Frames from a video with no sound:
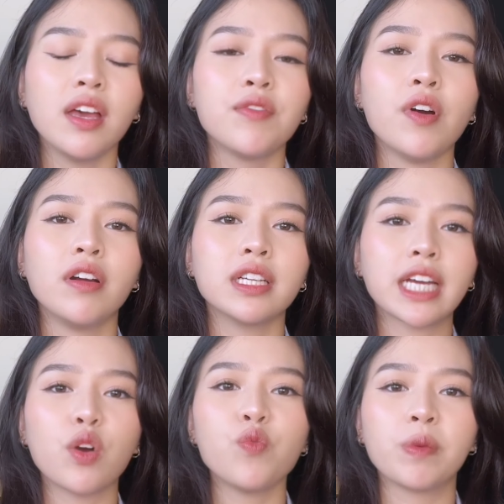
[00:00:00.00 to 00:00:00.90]
với những cái
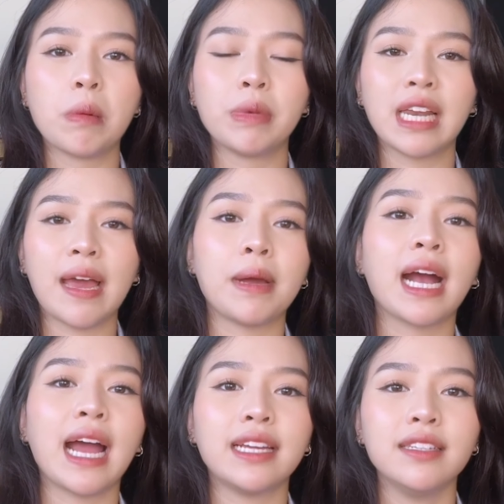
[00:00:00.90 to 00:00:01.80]
công việc mà mình làm hàng
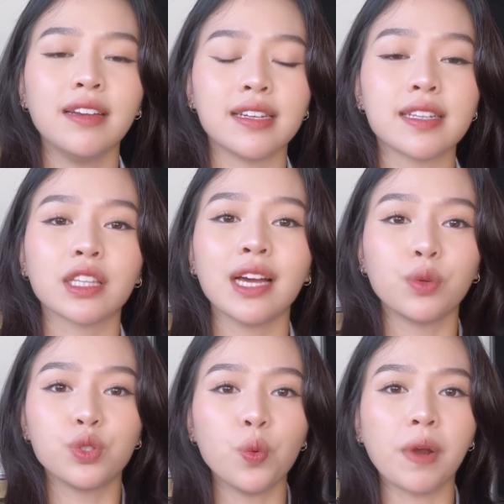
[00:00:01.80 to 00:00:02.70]
ngày như là sáng tạo
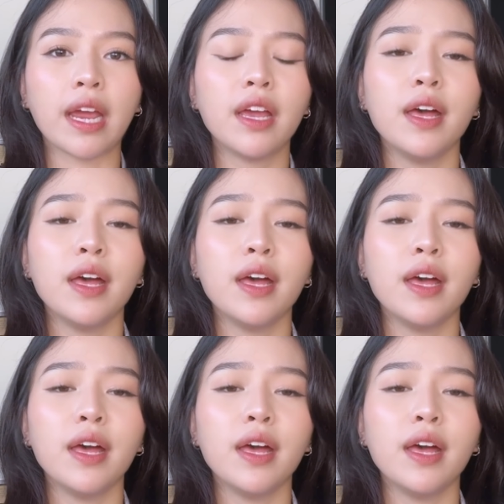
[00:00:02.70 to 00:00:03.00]
nội dung này